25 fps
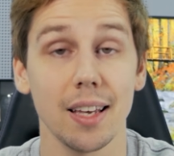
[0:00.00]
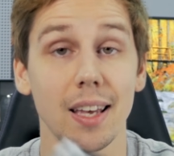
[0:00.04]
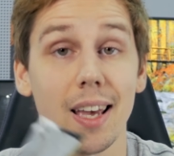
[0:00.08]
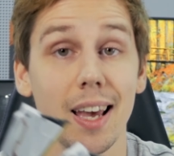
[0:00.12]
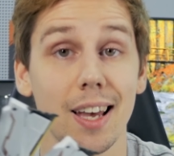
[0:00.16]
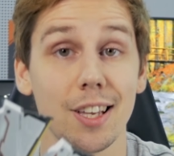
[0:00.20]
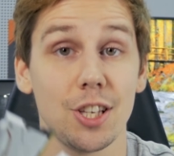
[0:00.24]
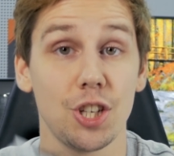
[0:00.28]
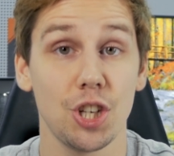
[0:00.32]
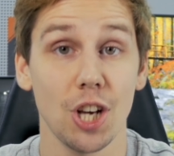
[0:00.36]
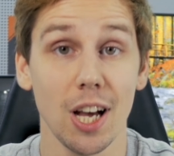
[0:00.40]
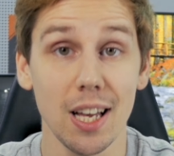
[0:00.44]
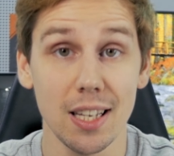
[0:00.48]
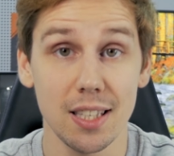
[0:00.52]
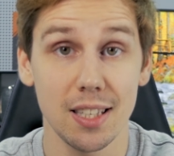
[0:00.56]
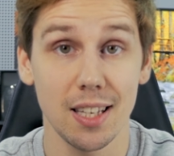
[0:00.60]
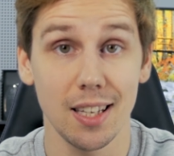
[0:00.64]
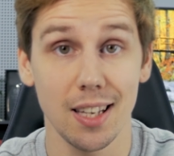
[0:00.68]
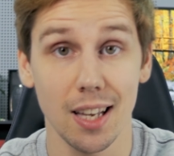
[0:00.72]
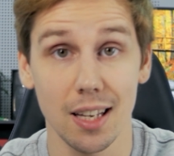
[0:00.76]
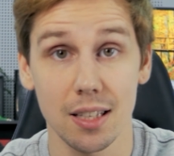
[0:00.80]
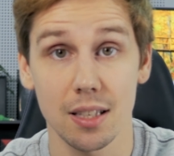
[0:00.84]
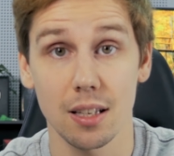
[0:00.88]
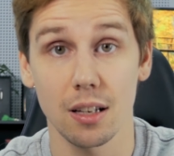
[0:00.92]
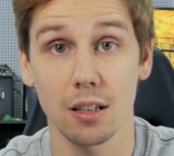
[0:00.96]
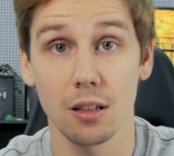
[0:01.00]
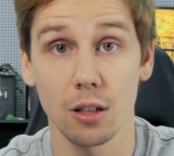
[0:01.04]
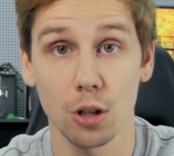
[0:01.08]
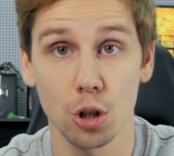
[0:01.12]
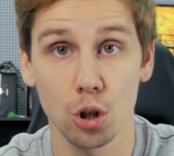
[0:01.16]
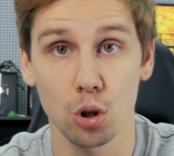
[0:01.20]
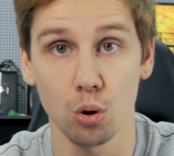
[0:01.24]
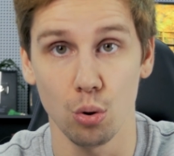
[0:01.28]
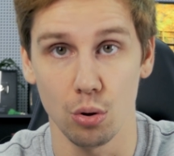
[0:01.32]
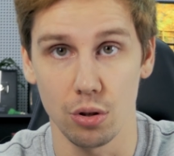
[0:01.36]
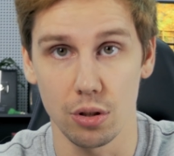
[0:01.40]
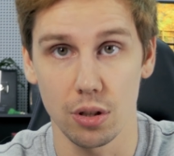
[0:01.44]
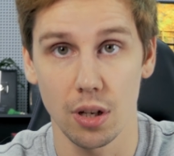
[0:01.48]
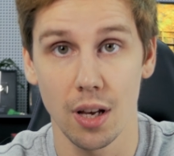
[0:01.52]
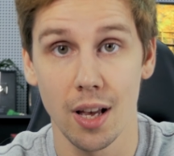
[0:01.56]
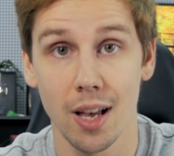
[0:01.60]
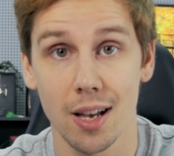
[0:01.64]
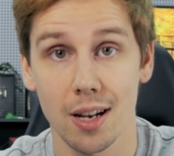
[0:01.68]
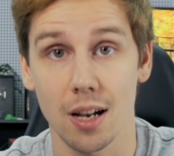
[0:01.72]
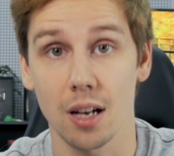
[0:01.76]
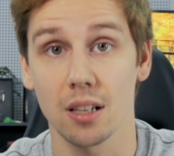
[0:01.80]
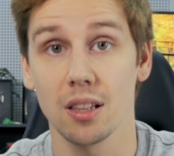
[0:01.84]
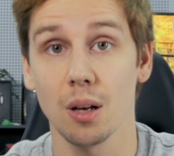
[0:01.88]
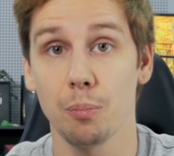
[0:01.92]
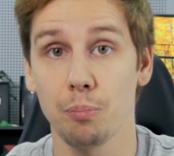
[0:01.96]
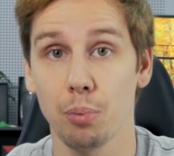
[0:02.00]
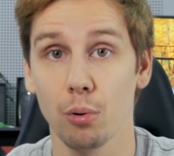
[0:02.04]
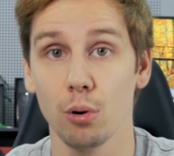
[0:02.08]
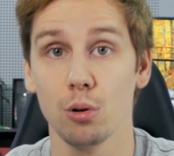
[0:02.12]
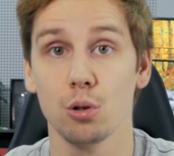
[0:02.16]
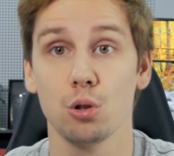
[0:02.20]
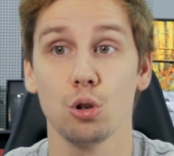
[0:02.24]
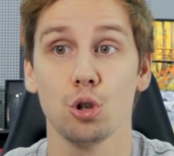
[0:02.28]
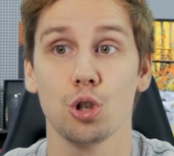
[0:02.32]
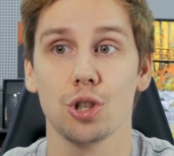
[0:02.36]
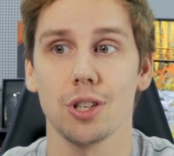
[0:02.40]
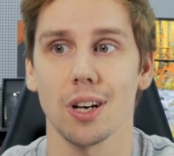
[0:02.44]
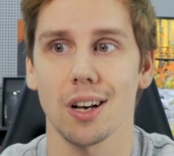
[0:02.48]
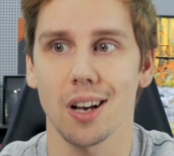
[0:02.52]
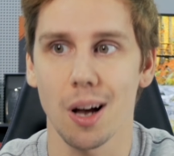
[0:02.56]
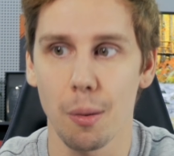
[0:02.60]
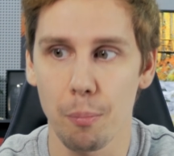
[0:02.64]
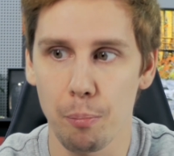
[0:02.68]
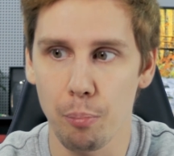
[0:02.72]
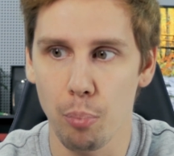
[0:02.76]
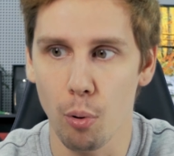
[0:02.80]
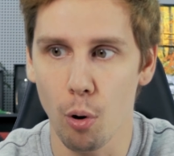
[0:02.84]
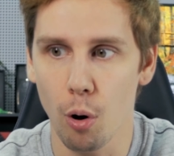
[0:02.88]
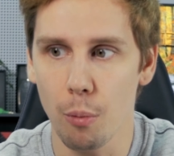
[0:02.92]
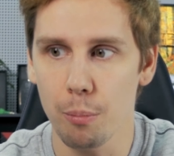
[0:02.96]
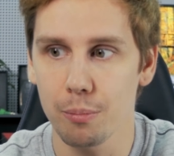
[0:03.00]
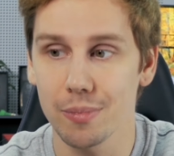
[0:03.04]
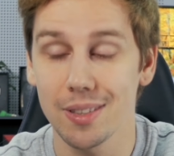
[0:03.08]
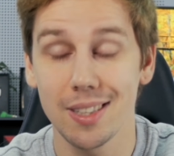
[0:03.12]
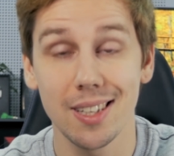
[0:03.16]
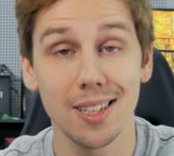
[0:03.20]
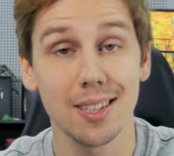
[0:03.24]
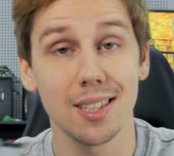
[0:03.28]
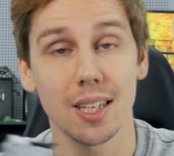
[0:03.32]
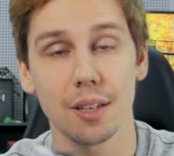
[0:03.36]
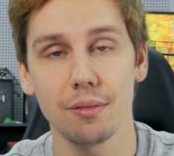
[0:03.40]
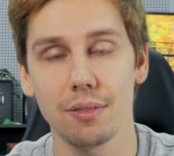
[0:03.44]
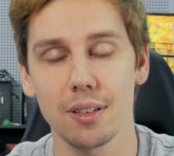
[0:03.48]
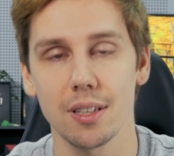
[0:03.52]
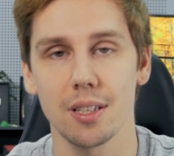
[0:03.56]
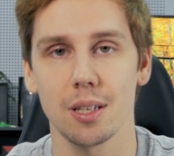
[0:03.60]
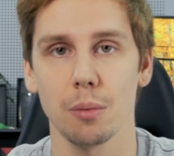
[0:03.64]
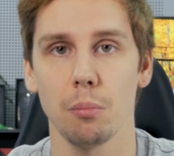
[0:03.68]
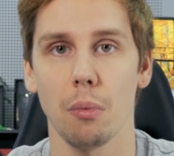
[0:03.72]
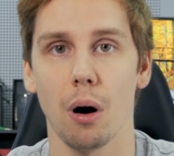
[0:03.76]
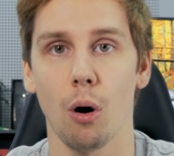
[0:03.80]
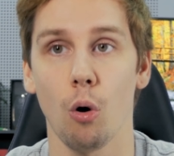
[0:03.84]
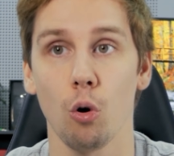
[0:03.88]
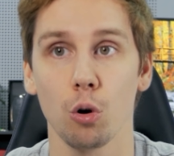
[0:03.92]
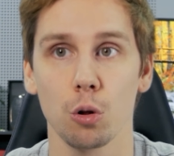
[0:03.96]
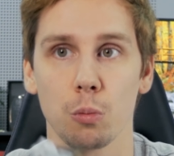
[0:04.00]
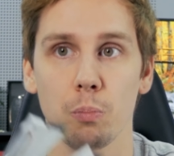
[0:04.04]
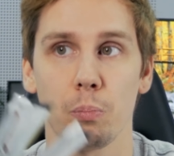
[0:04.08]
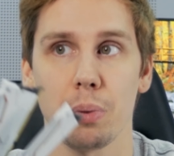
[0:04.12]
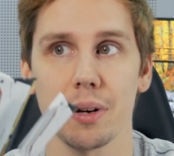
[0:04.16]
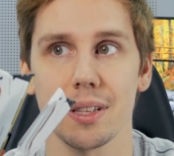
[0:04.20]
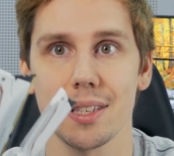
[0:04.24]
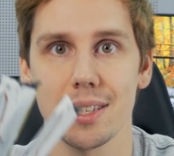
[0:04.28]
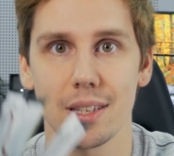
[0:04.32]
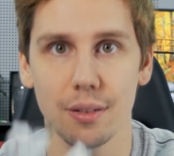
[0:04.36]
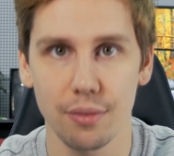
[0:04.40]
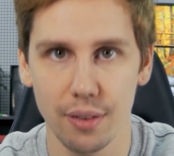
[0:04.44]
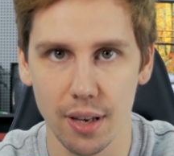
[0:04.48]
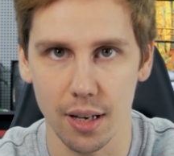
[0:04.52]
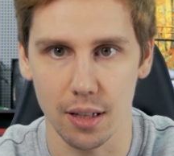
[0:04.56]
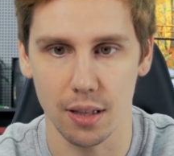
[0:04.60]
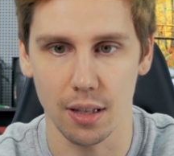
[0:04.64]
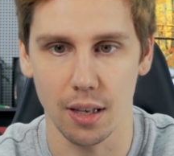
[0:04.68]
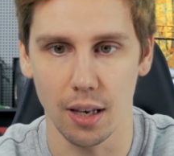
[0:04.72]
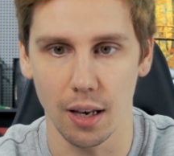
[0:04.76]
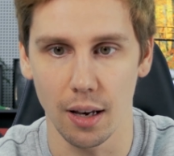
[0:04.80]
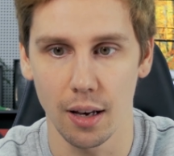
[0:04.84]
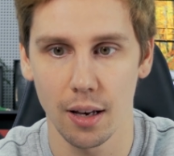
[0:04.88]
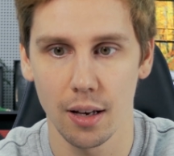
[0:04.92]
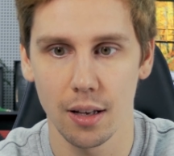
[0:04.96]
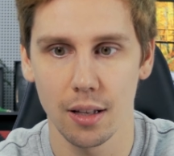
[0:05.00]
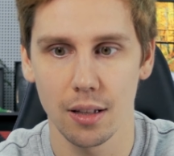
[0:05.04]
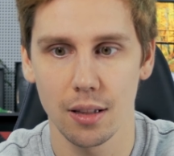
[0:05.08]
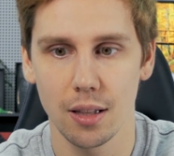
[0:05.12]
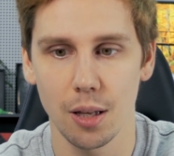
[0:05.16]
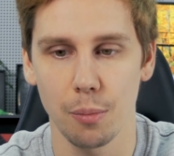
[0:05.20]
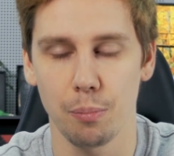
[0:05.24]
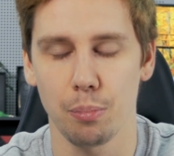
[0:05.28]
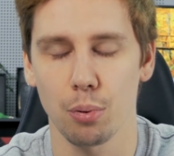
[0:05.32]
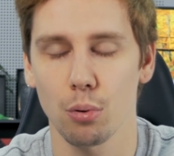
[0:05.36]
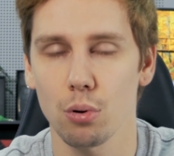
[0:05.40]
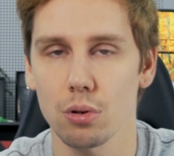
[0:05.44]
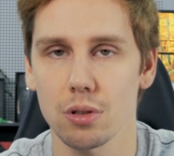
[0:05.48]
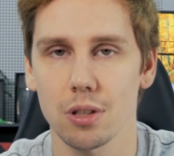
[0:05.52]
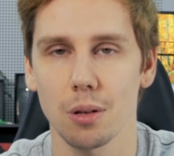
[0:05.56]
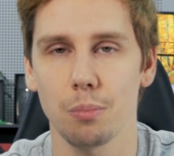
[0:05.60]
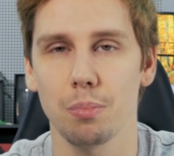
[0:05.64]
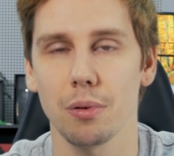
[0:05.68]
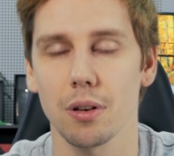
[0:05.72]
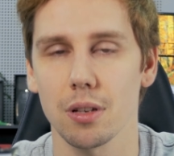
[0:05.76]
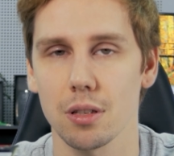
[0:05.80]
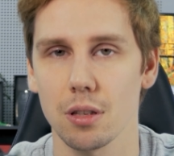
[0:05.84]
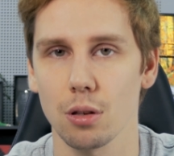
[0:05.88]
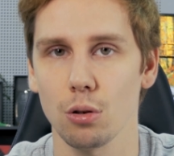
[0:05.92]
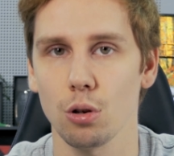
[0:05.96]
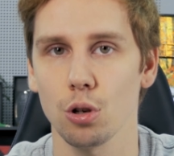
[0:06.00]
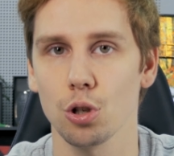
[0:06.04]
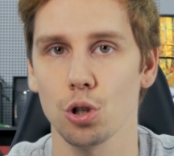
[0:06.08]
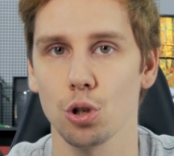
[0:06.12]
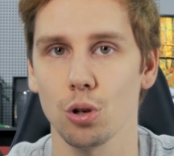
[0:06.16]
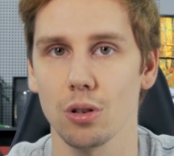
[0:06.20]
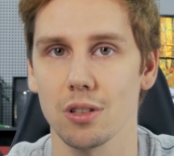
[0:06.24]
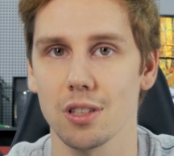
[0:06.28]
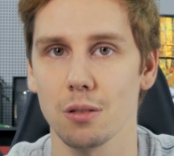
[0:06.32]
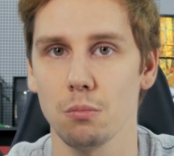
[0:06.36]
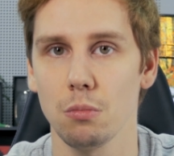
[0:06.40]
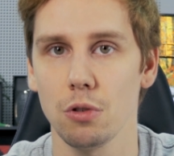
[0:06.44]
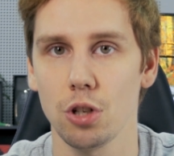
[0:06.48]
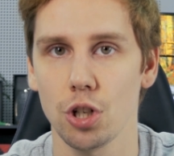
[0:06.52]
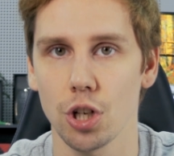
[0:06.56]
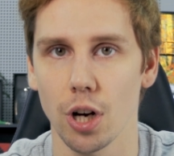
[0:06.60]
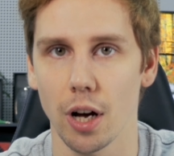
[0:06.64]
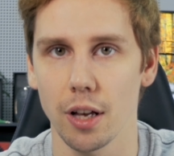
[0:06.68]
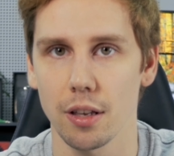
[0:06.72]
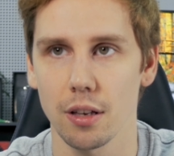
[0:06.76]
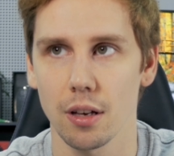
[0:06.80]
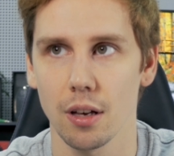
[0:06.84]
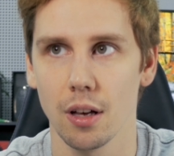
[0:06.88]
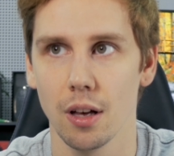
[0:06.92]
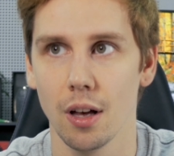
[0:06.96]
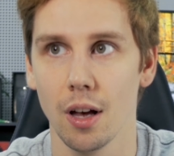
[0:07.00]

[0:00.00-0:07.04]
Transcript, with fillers: И отчасти я соглашусь, когда пользуешься компом, независимо от подсветки, ты просто перестаешь ее замечать.